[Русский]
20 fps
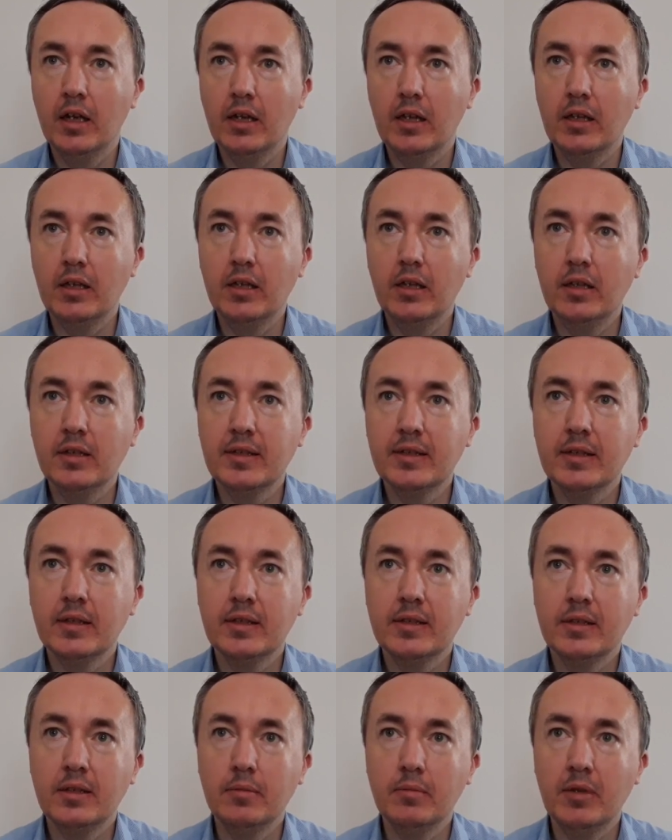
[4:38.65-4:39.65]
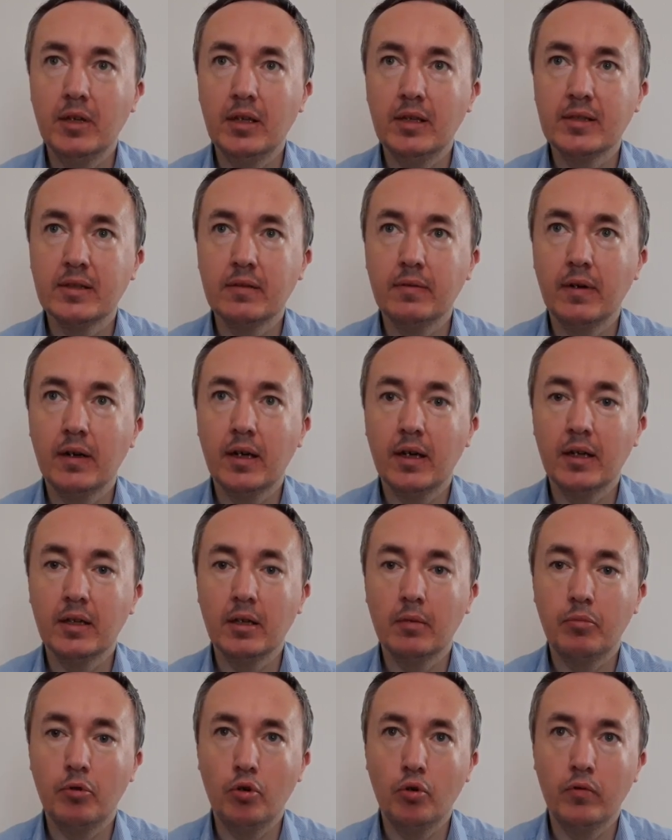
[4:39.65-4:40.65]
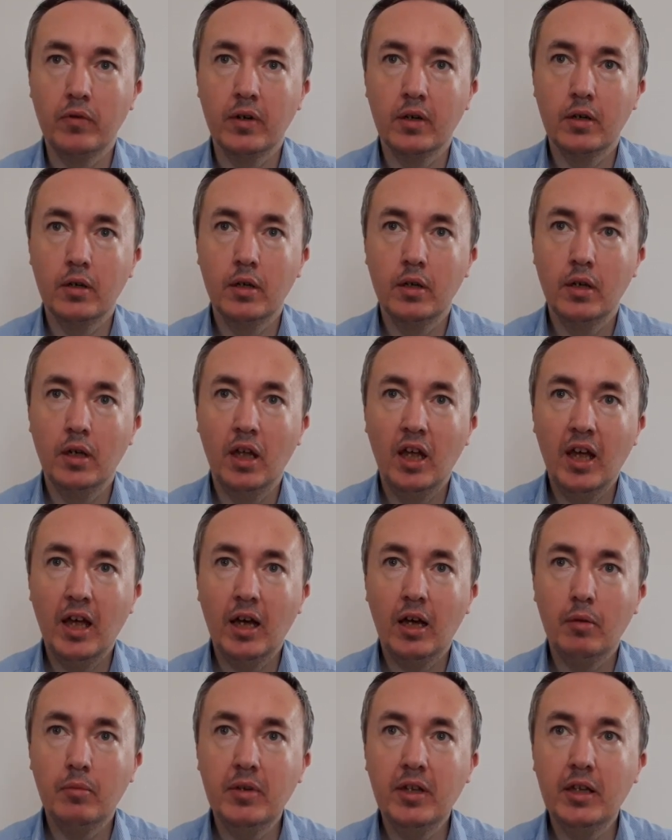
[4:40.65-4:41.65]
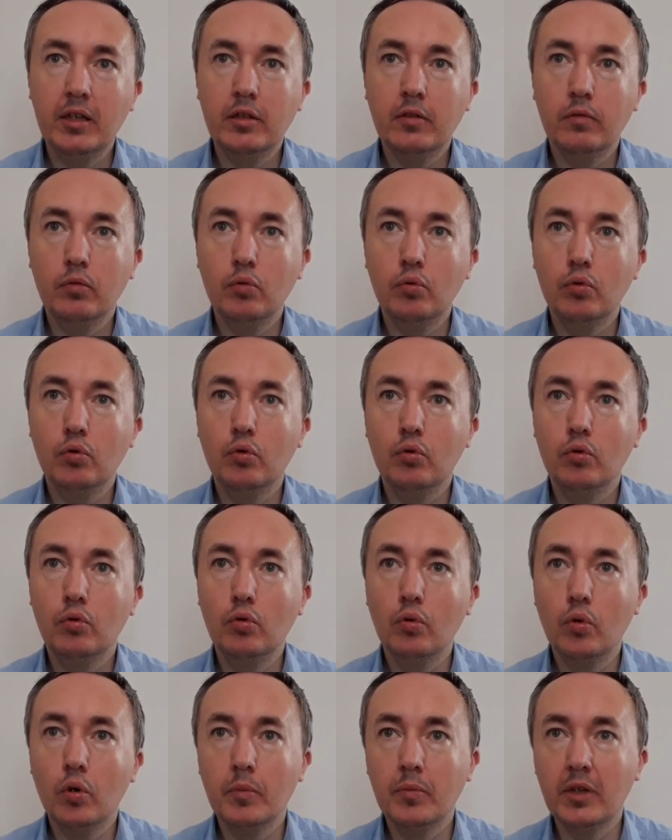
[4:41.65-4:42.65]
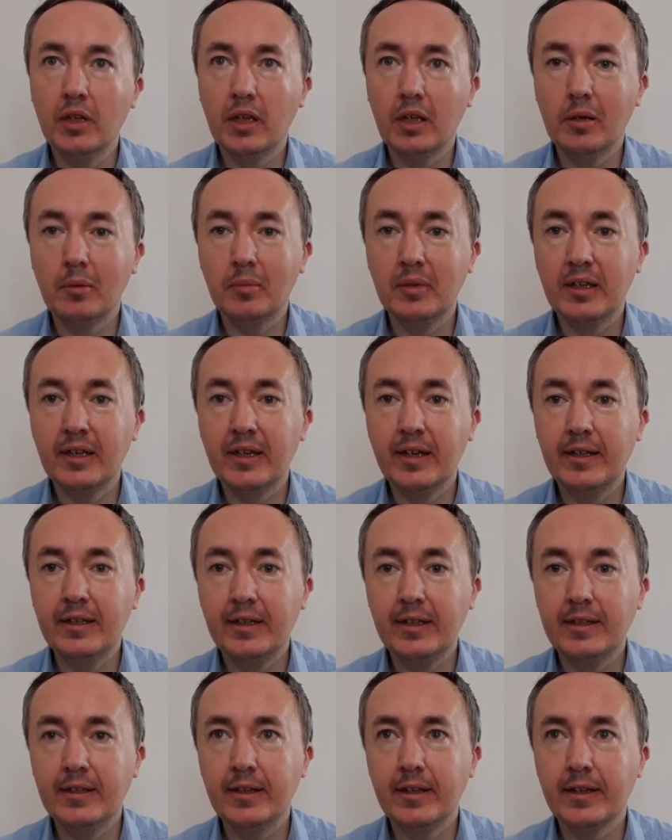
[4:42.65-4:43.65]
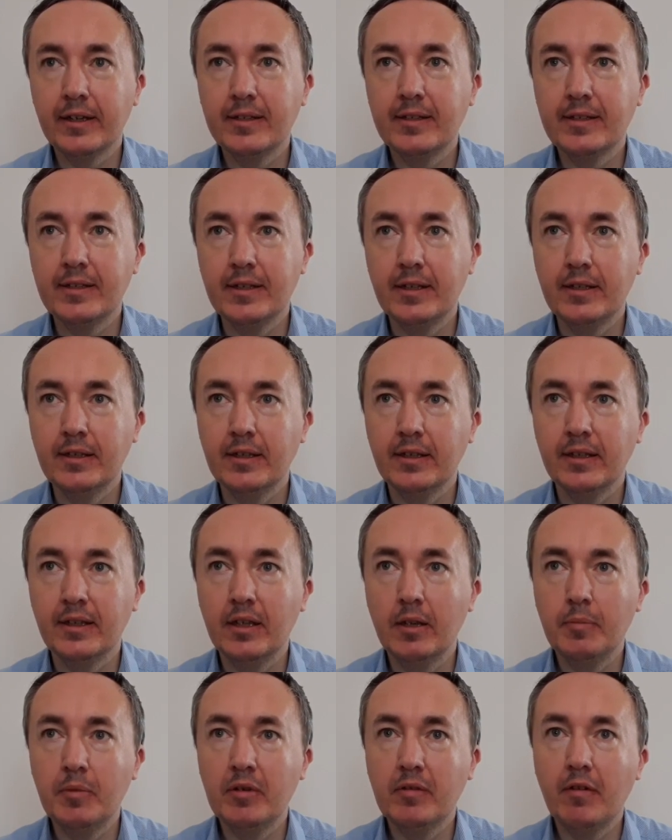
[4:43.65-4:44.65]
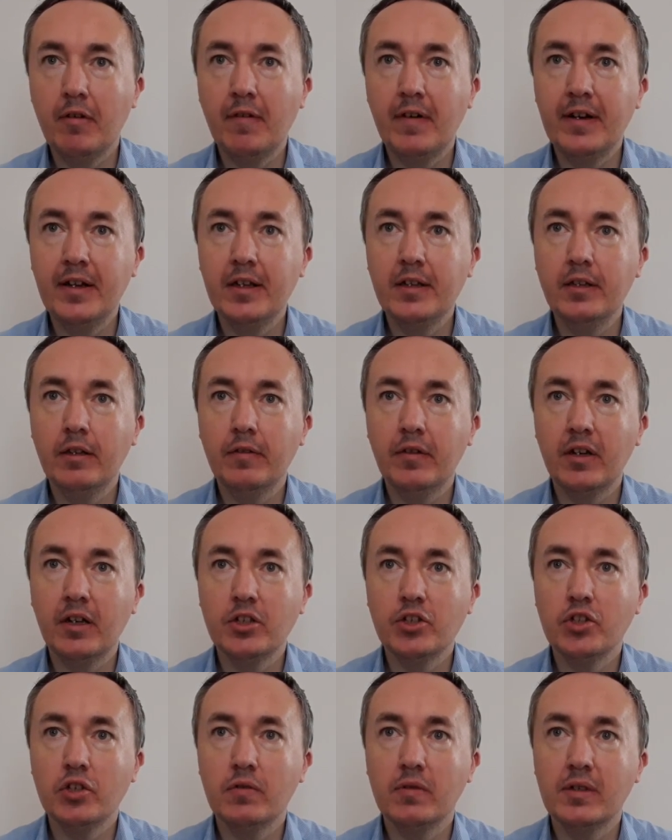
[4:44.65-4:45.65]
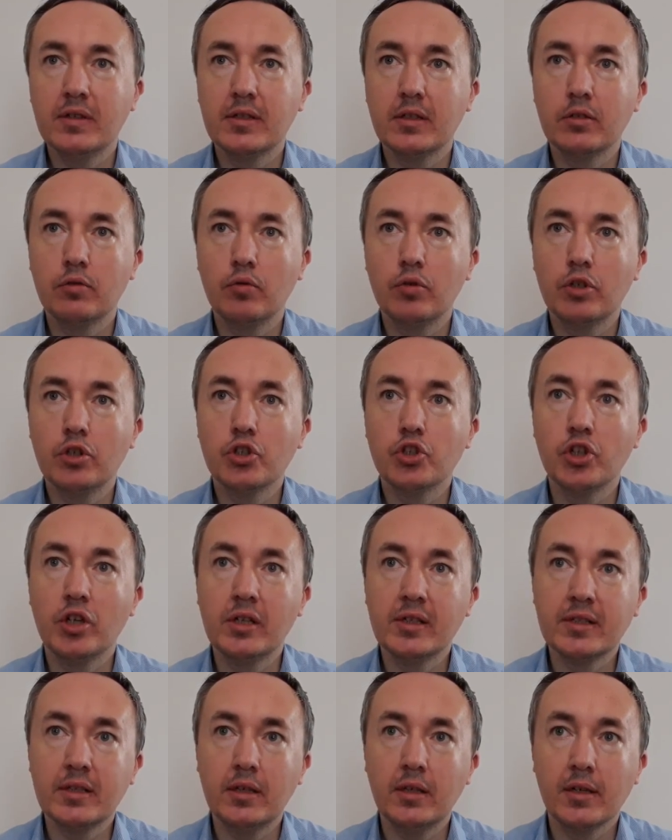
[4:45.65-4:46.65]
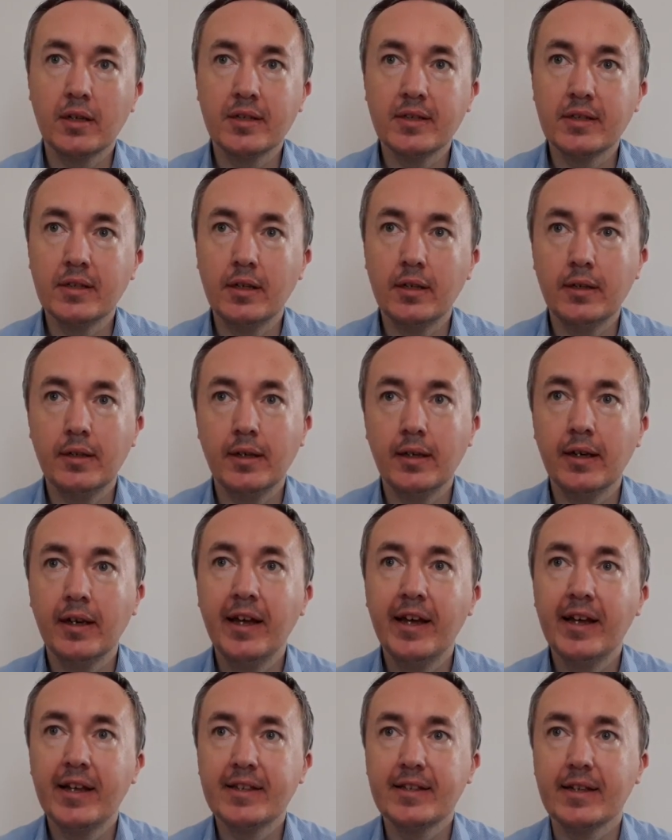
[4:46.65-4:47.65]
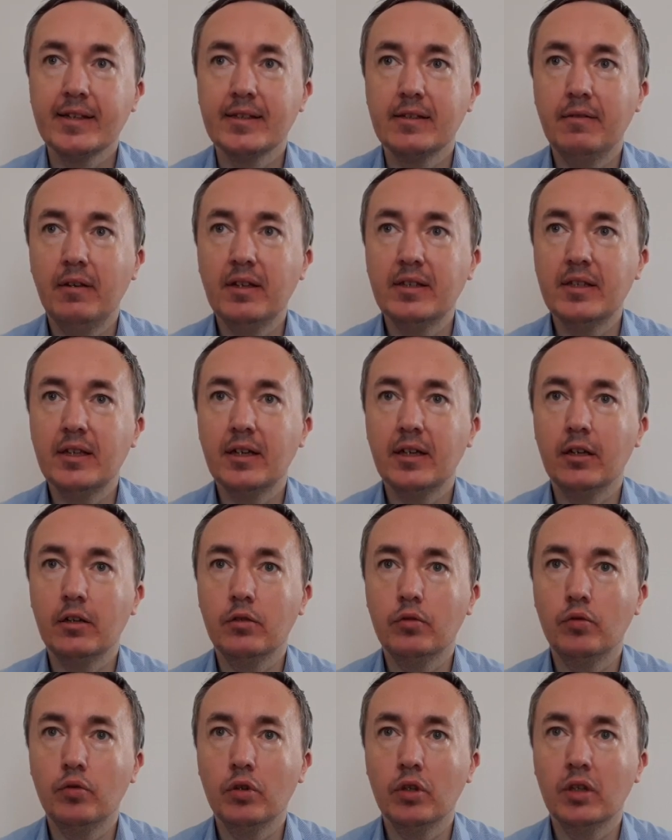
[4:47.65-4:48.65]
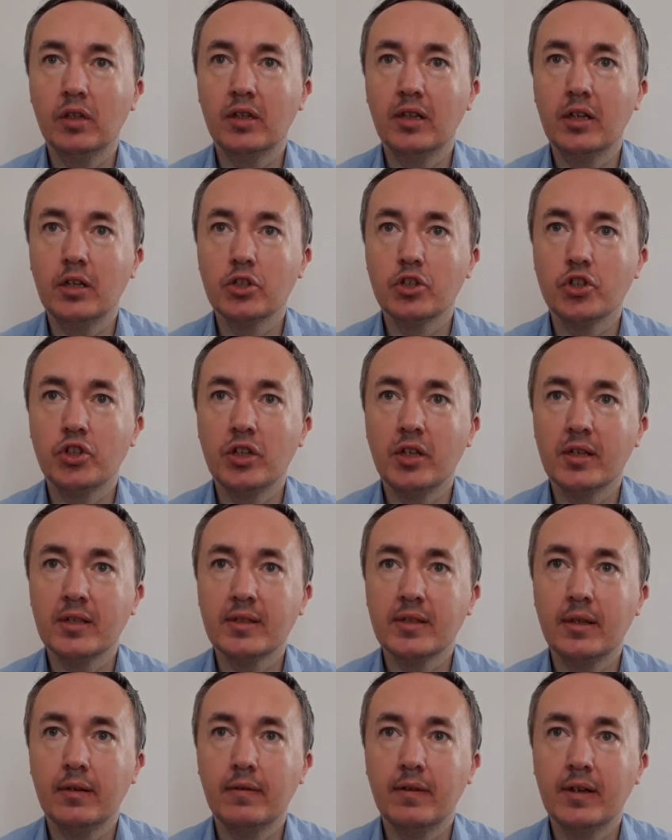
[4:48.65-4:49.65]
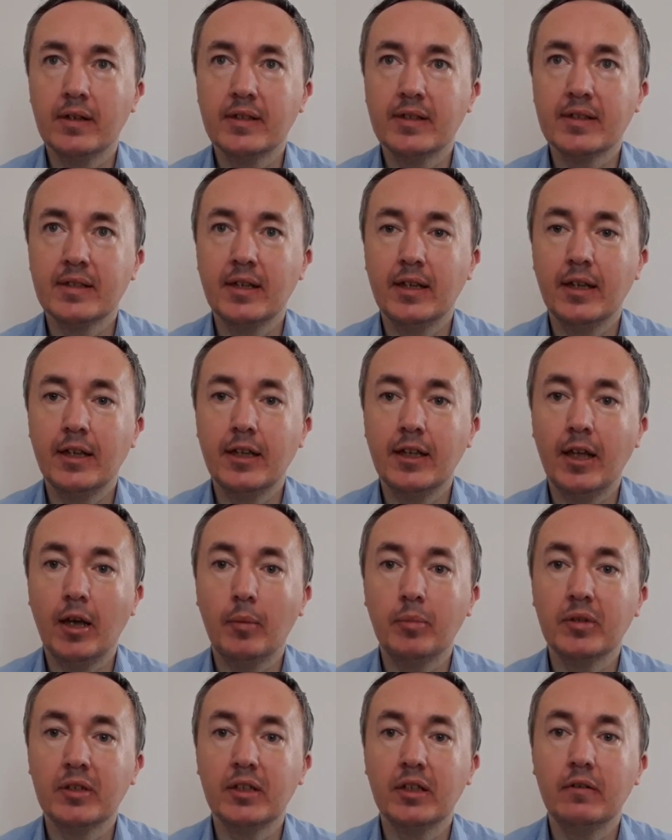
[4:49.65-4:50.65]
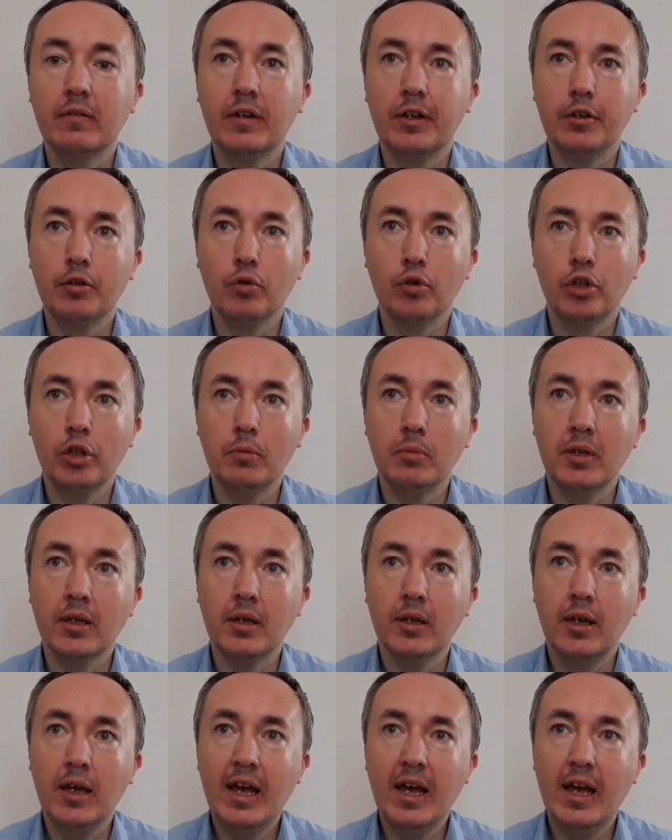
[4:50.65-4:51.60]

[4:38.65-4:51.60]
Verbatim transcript: из семейства коноплевых. Хмель – двудомное многолетнее растение. Для пивоварений выращиваются только женские растения, соцветия которых должны оставаться неоплодотворенными.